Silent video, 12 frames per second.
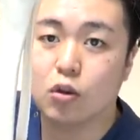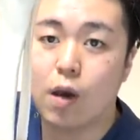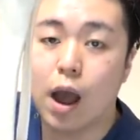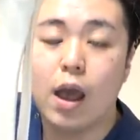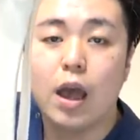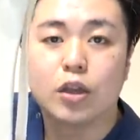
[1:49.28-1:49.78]
いうの
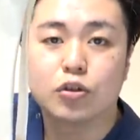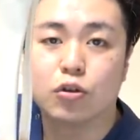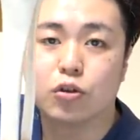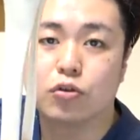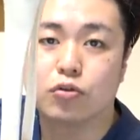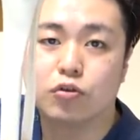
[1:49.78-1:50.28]
は、
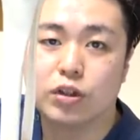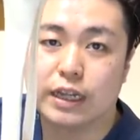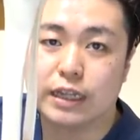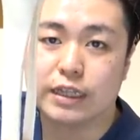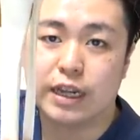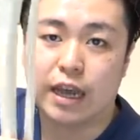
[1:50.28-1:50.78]
そういう風
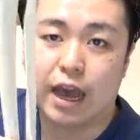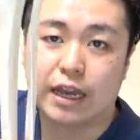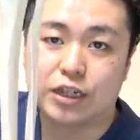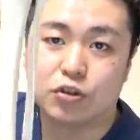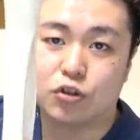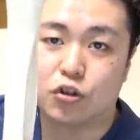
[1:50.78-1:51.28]
なですね
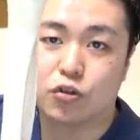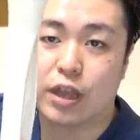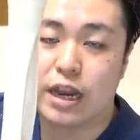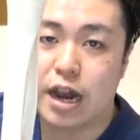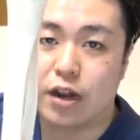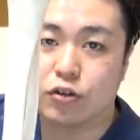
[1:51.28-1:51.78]
足の状
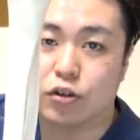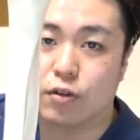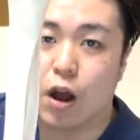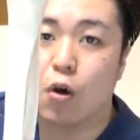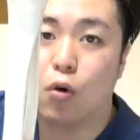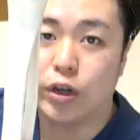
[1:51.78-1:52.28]
態にある
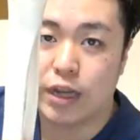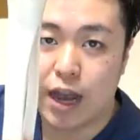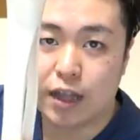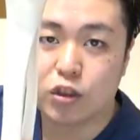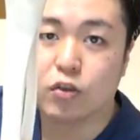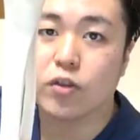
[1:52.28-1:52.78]
人が多い
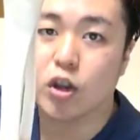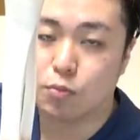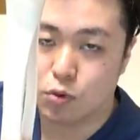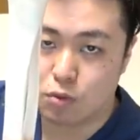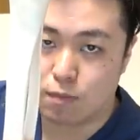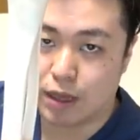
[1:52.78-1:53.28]
なっていうふうに
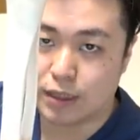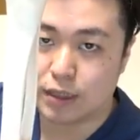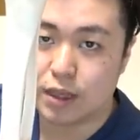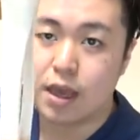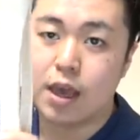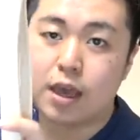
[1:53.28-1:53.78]
思います。